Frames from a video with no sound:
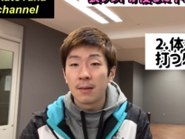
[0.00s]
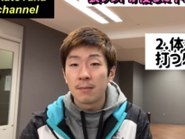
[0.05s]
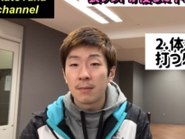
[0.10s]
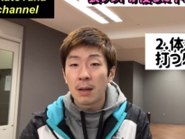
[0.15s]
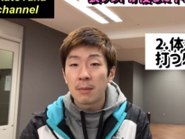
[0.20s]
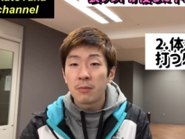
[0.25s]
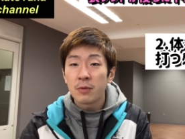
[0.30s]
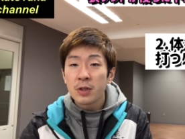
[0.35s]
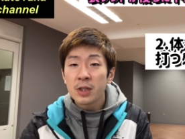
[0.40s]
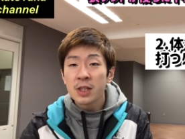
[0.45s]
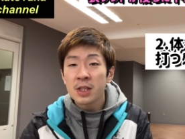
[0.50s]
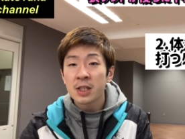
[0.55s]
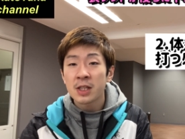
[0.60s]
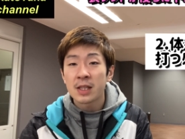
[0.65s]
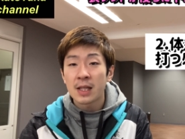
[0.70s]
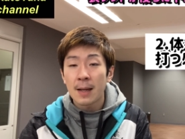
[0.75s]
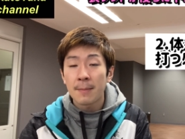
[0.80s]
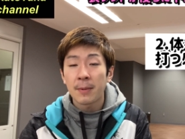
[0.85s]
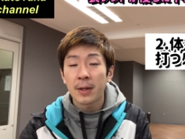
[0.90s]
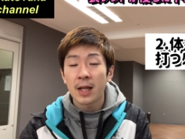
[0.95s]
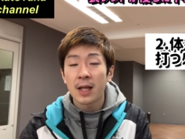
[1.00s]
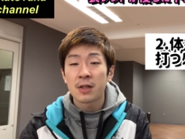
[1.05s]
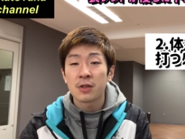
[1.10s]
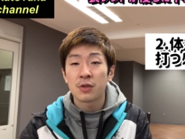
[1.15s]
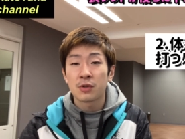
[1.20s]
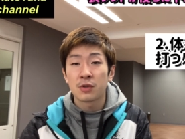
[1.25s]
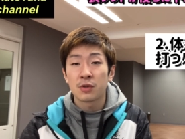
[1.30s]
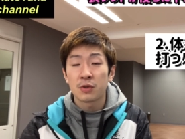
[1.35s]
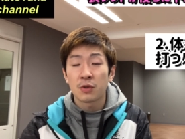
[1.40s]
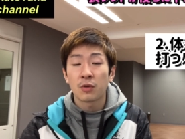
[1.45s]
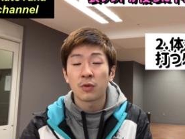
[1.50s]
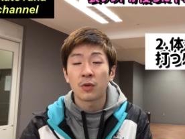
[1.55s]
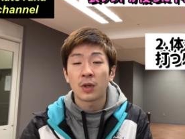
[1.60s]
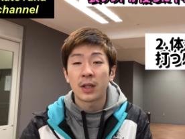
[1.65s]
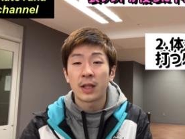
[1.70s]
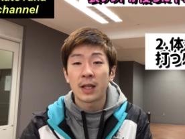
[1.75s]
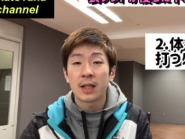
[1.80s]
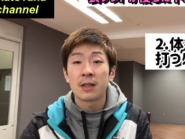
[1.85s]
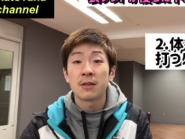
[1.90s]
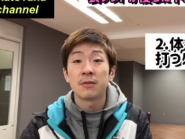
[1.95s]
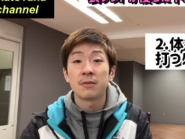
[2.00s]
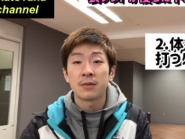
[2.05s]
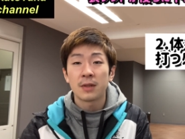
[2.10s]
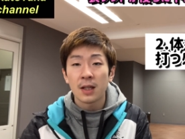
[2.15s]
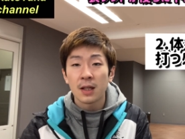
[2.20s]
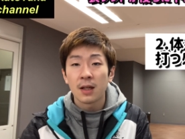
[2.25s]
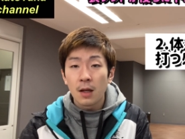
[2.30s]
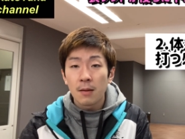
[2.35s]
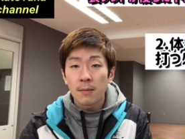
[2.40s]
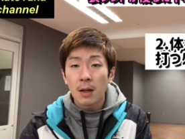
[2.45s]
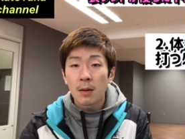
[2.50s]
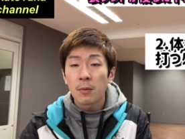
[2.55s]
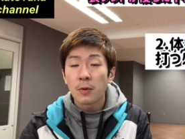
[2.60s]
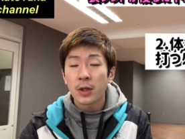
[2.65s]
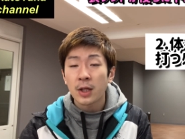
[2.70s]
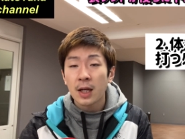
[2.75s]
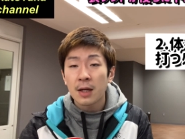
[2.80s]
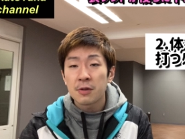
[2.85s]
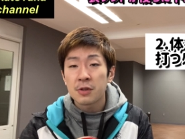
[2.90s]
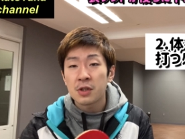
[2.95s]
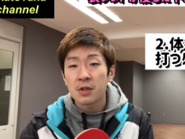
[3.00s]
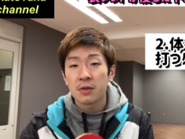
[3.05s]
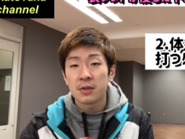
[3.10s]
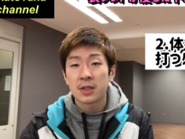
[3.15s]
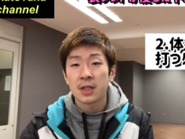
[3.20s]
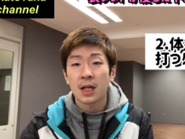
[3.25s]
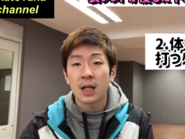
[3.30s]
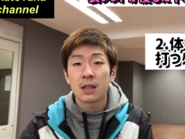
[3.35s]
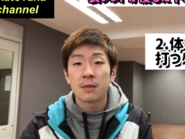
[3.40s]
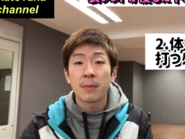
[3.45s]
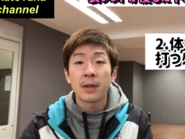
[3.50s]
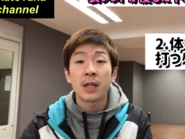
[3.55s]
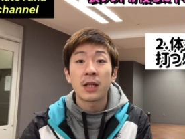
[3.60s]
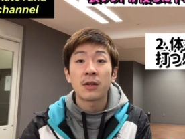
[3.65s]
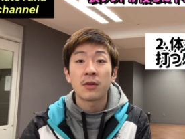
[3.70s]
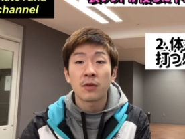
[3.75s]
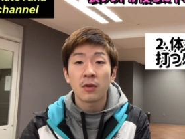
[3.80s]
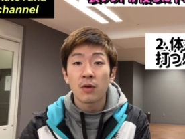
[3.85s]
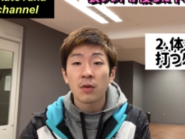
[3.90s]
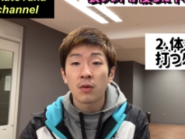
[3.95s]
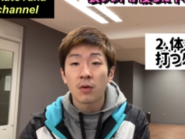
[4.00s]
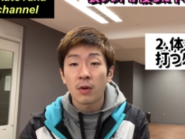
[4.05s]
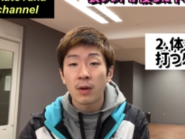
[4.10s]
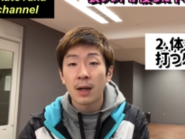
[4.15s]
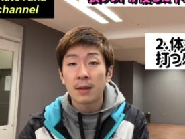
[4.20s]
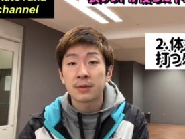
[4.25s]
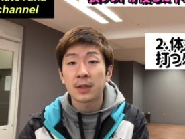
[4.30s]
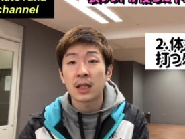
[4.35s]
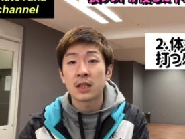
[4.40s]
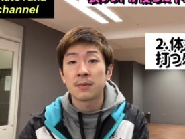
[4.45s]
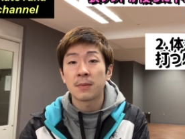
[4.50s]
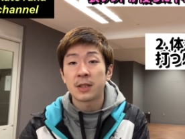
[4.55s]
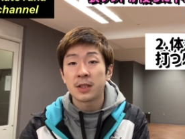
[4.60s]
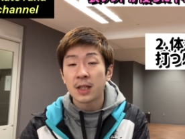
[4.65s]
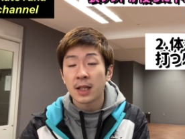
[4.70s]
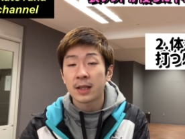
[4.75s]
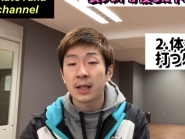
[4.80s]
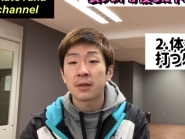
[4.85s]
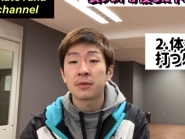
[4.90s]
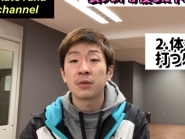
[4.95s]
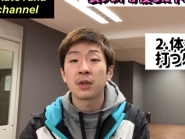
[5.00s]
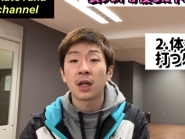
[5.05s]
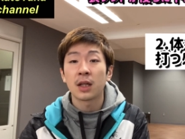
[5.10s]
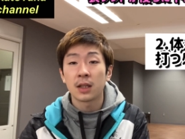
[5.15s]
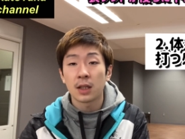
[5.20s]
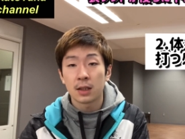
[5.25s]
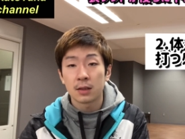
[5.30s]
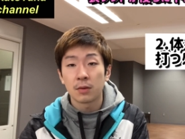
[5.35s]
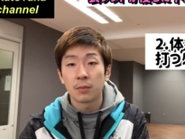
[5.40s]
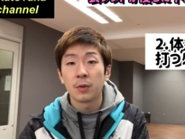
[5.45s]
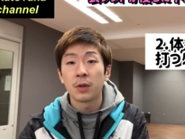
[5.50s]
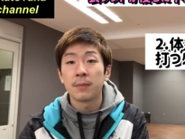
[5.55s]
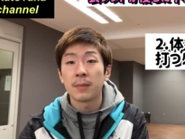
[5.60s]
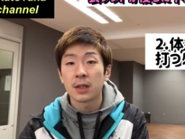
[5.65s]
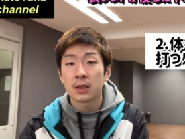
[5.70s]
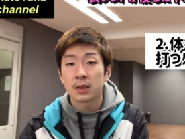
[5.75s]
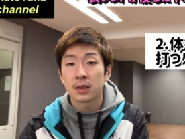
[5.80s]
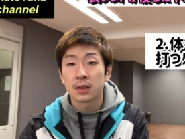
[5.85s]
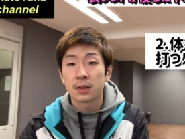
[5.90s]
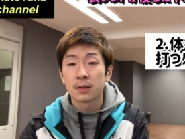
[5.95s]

まあ、無意識にやっぱ練習することができるんで、まあ、表が後ろに下がるメリットのこれは2つ目になってくるかなと思います